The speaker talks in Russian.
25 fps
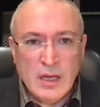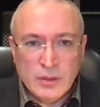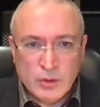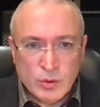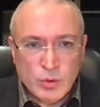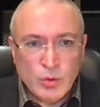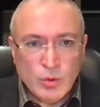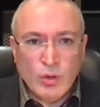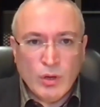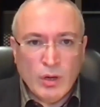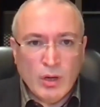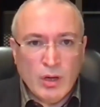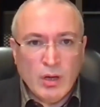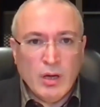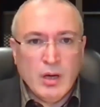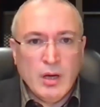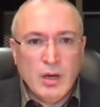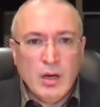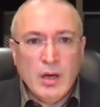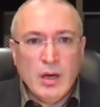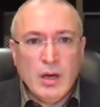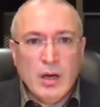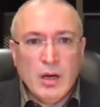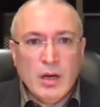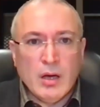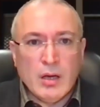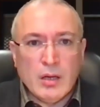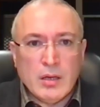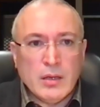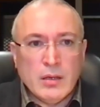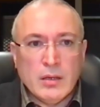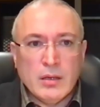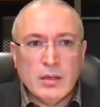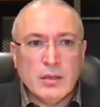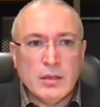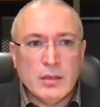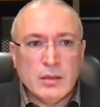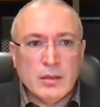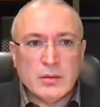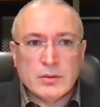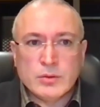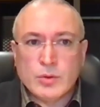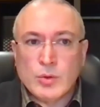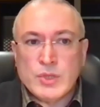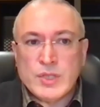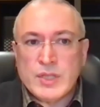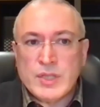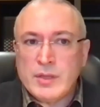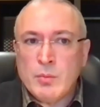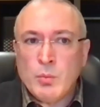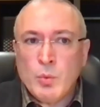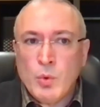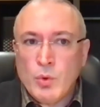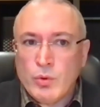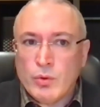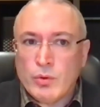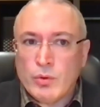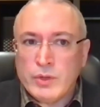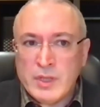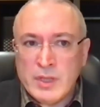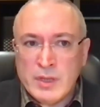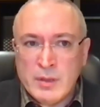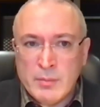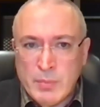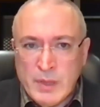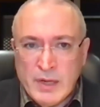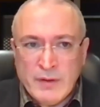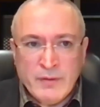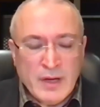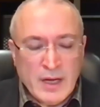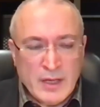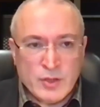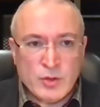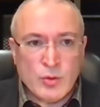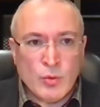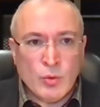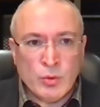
Но э, то есть ему не наплевать.